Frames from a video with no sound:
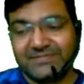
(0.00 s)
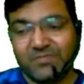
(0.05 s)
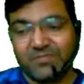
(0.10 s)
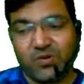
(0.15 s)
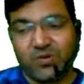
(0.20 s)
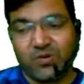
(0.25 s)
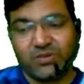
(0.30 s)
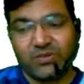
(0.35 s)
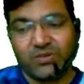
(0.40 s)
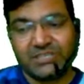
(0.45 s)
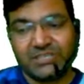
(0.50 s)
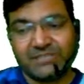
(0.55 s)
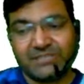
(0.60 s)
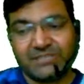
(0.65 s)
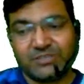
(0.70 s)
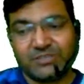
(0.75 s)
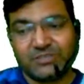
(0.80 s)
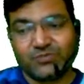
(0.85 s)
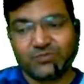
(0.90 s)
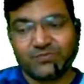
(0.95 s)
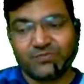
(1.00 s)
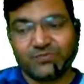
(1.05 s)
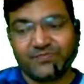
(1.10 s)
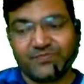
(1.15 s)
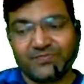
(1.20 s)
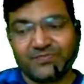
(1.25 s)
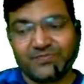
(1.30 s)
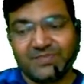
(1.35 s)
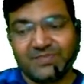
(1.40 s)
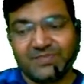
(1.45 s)
बहुत अच्छे बच्चों
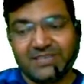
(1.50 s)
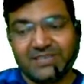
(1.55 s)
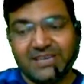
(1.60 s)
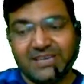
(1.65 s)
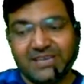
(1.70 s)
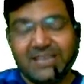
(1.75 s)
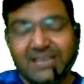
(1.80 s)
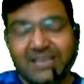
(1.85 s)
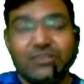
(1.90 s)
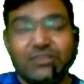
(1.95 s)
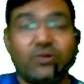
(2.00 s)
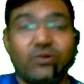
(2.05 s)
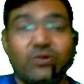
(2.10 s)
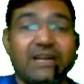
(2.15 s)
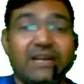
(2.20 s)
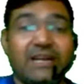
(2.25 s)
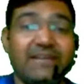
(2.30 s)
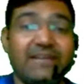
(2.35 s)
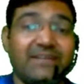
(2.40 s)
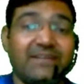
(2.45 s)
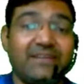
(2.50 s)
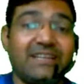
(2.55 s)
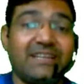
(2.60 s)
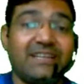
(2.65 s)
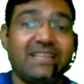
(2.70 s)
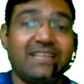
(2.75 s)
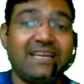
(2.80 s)
तो क्लेवरर